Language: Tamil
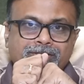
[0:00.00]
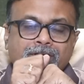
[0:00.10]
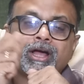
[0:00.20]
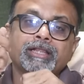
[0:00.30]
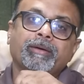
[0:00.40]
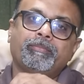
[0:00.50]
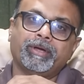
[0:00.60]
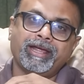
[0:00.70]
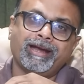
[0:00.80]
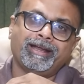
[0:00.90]
ஸோ அந்த
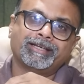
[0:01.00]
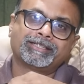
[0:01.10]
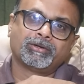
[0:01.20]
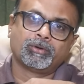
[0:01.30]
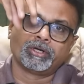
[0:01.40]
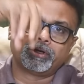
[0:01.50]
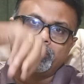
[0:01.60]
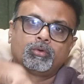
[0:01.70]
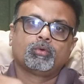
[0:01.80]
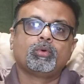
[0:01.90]
பெரிய இண்டெக்ஸுக்கு ஒரு
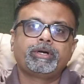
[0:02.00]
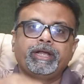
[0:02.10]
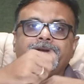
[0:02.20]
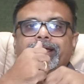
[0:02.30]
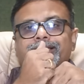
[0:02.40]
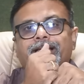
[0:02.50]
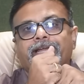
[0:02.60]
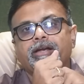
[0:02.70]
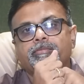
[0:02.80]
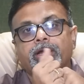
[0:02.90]
குட்டி இண்டெக்ஸை
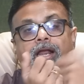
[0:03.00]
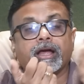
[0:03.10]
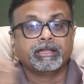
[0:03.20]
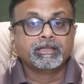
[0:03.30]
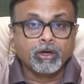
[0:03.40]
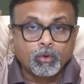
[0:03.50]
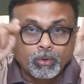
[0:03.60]
கிரியேட் பண்ணுறாங்க இந்த